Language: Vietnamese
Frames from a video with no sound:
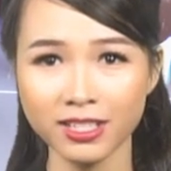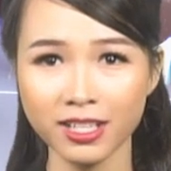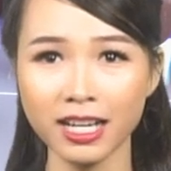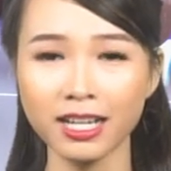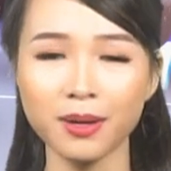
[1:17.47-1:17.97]

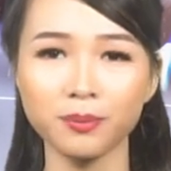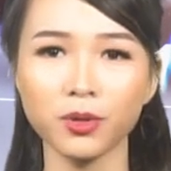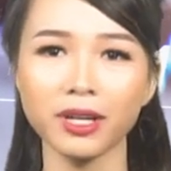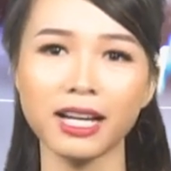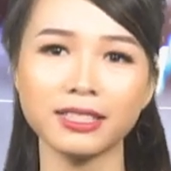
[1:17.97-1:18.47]
cho đến năm
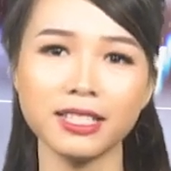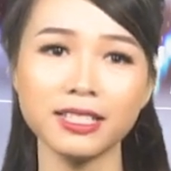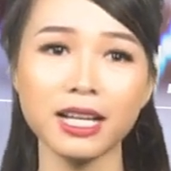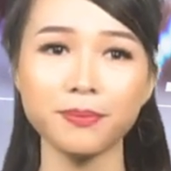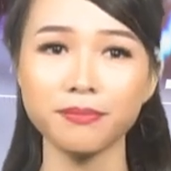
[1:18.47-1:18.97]
một nghìn
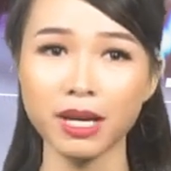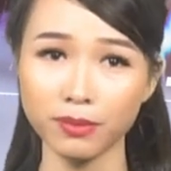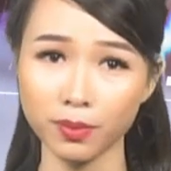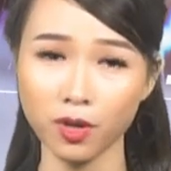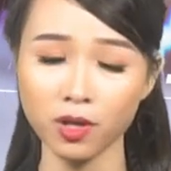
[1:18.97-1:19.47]
chín trăm bảy
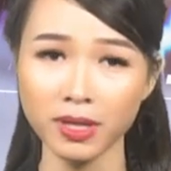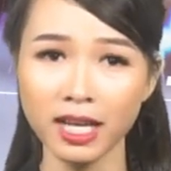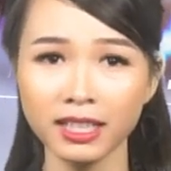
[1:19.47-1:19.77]
mươi mốt